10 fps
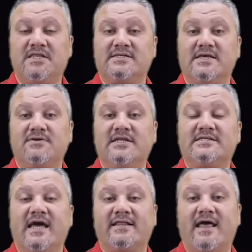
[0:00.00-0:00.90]
Bir de
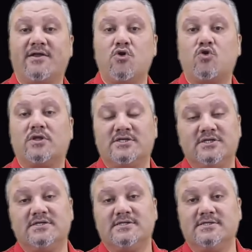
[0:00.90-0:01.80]
sevgili Serdar
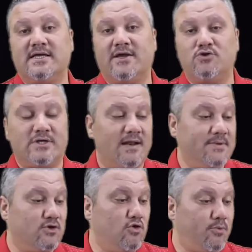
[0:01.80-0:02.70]
Göktaş'ın sizlere
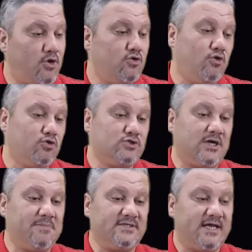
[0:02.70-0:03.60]
özel bir kuponu
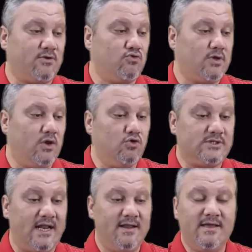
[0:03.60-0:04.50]
olacak pazar gününe
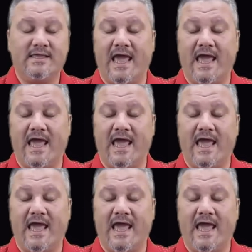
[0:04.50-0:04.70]
özel.